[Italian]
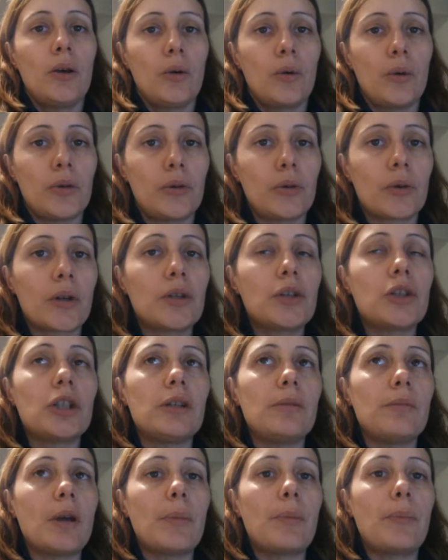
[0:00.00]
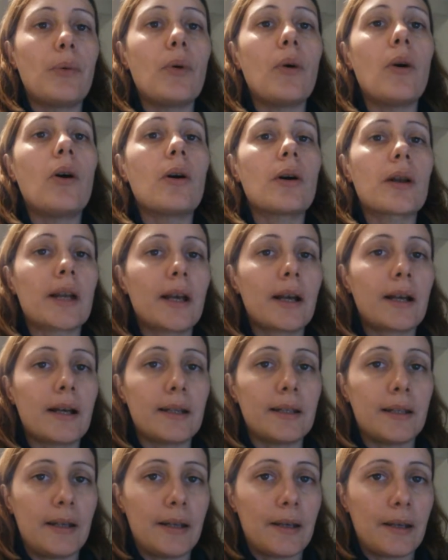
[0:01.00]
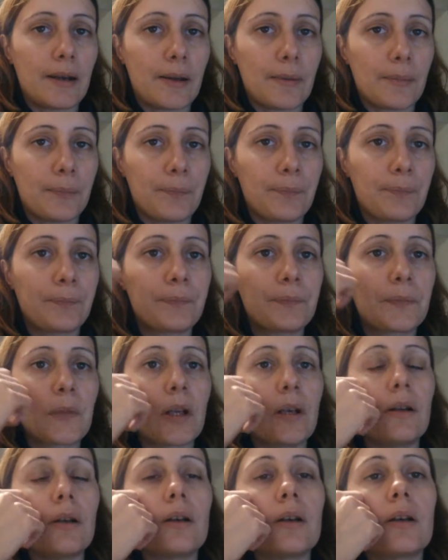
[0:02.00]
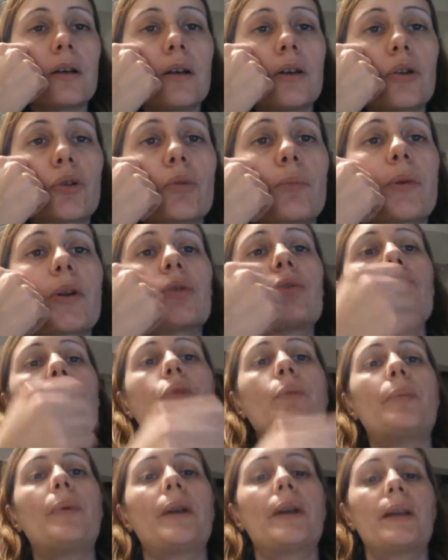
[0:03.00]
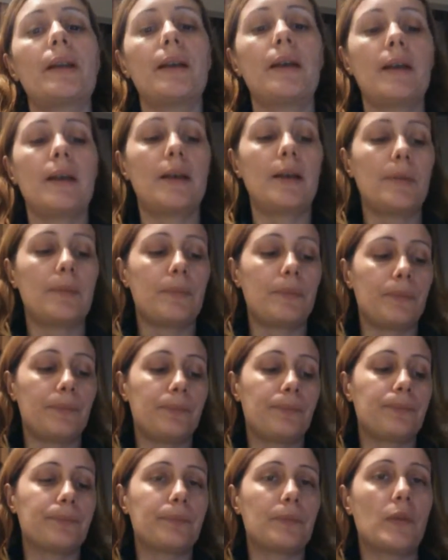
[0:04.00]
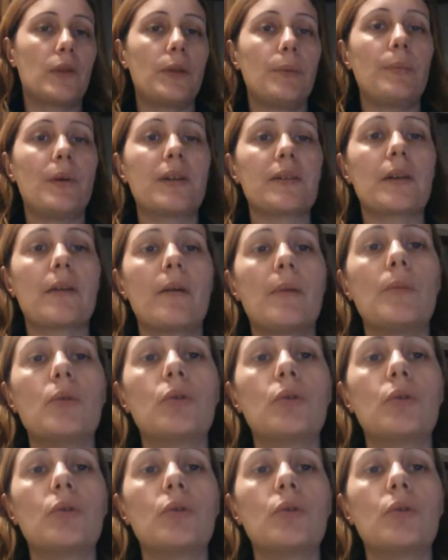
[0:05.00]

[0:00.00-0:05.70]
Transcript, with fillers: questo regime può riaccadere. Eh, soprattutto perché mh, mm, si basava